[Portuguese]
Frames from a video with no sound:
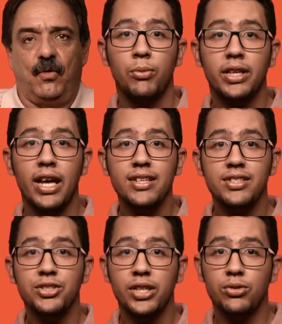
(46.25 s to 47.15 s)
Porque é
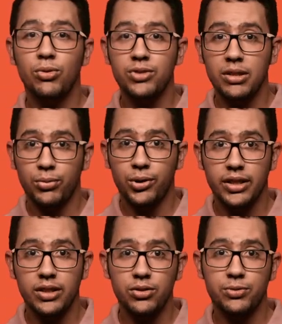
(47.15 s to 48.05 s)
esse jeito
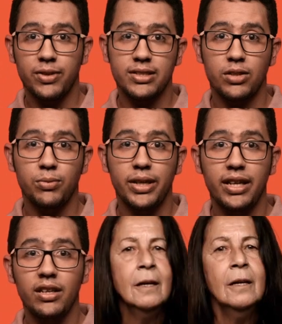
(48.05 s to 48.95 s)
contemporâneo de fazer o
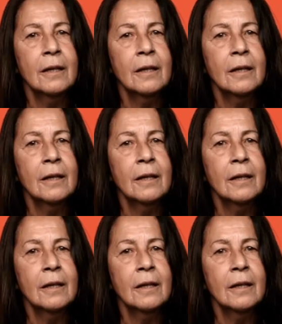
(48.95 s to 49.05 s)
bem